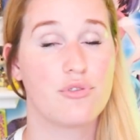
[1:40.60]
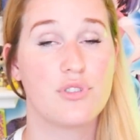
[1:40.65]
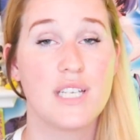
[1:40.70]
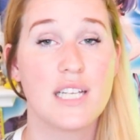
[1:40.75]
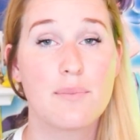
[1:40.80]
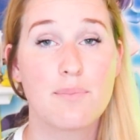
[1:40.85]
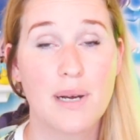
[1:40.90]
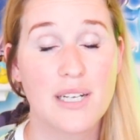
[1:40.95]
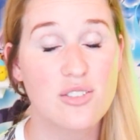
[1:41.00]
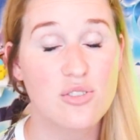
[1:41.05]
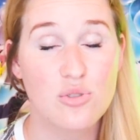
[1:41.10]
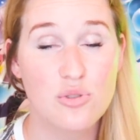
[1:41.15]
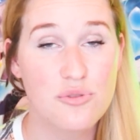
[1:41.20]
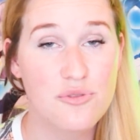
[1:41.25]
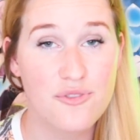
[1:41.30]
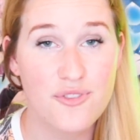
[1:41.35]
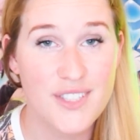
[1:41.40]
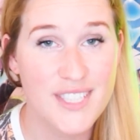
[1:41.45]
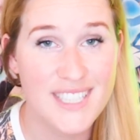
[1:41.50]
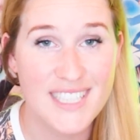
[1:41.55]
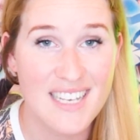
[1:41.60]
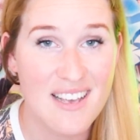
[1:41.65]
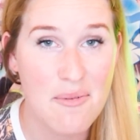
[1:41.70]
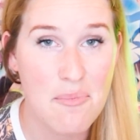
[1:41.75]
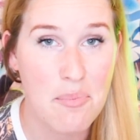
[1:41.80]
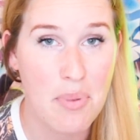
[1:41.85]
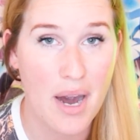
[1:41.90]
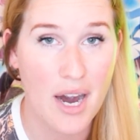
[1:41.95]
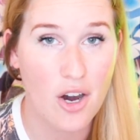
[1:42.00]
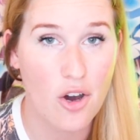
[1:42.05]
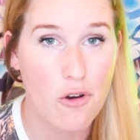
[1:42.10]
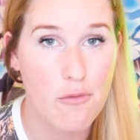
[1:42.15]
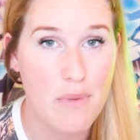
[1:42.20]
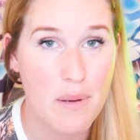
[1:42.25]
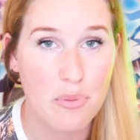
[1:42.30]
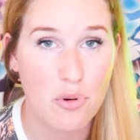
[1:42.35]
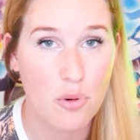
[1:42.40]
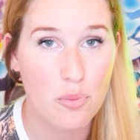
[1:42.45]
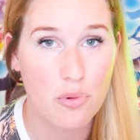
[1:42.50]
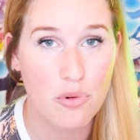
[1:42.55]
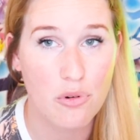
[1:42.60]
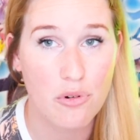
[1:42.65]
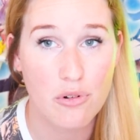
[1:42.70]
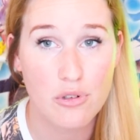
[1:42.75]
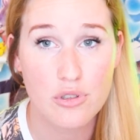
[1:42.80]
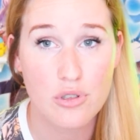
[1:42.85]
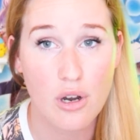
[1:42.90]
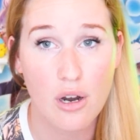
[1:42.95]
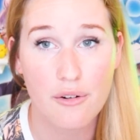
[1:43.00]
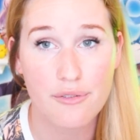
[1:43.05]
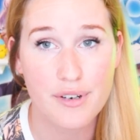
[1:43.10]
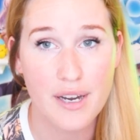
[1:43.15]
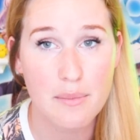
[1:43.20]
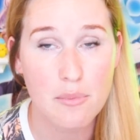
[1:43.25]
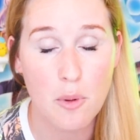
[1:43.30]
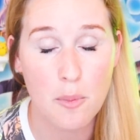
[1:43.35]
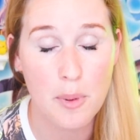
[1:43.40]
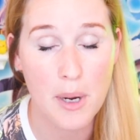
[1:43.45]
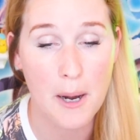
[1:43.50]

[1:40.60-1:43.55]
Vous êtes pas du tout visé par mes propos, genre vraiment